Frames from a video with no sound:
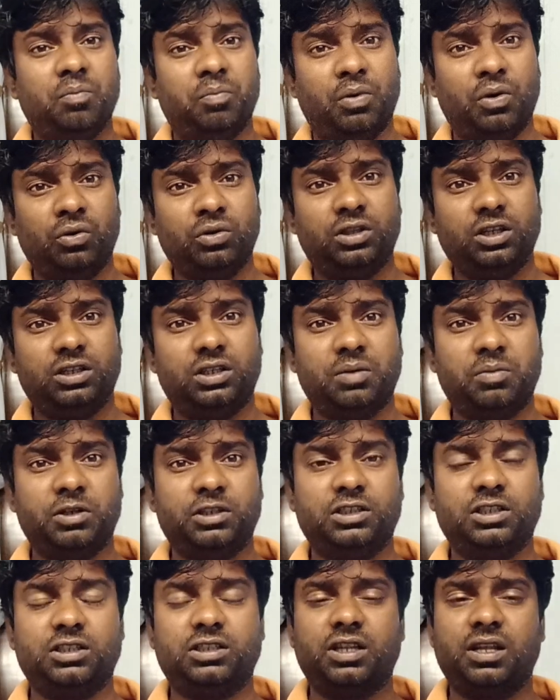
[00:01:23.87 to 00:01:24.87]
बहुत ही
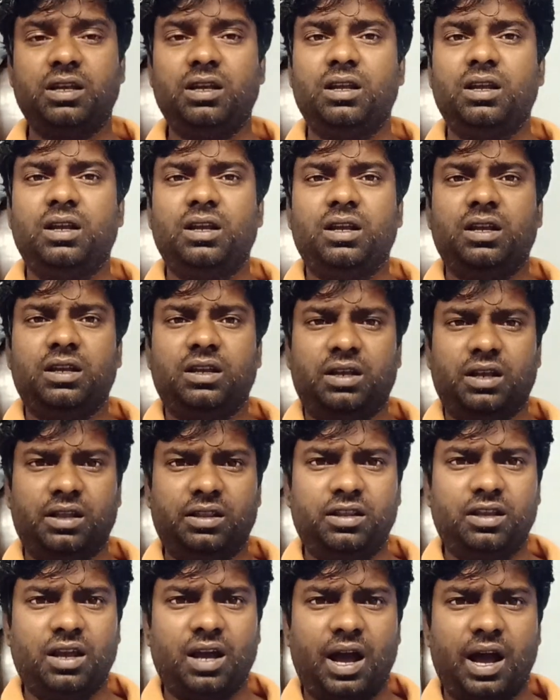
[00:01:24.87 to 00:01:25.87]
ज़बरदस्त है
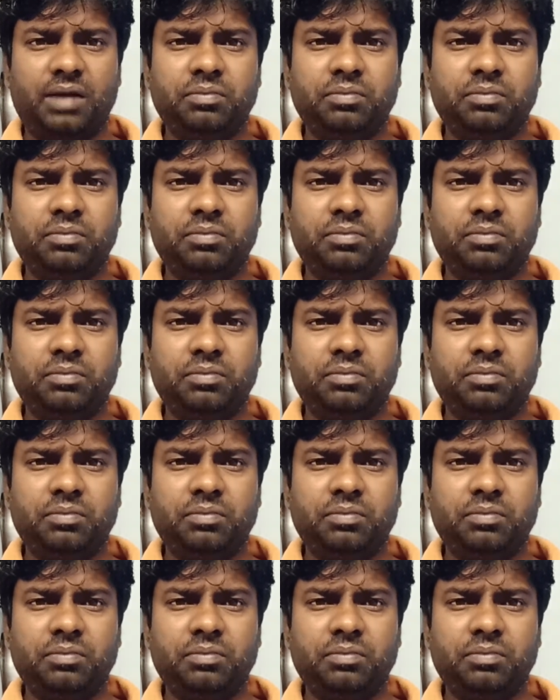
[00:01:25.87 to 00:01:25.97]
यदि